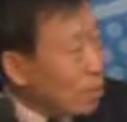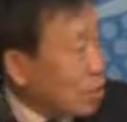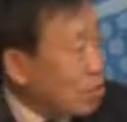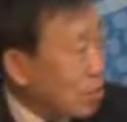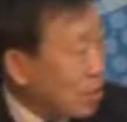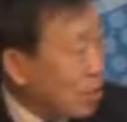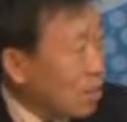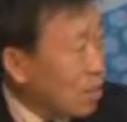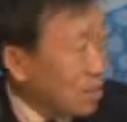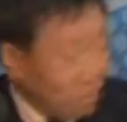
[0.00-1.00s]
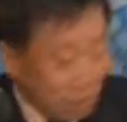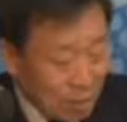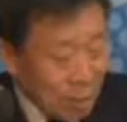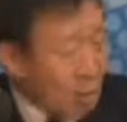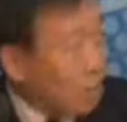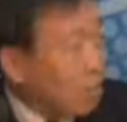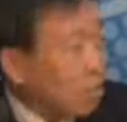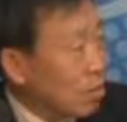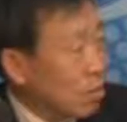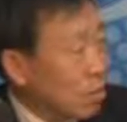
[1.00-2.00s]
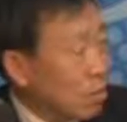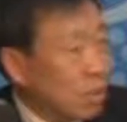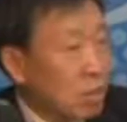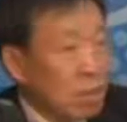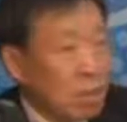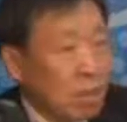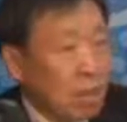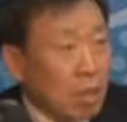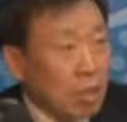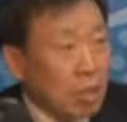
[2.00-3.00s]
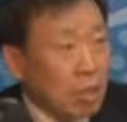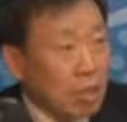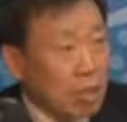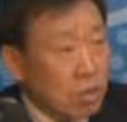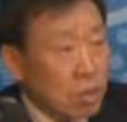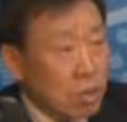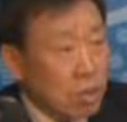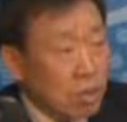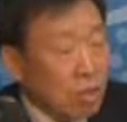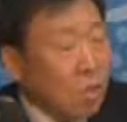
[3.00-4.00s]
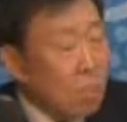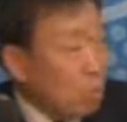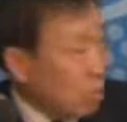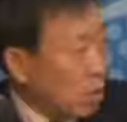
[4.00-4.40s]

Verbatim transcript: 시청만 예. 왔다 갔다 했던 거라서 예. 이 그래서 이 제가 이 경험이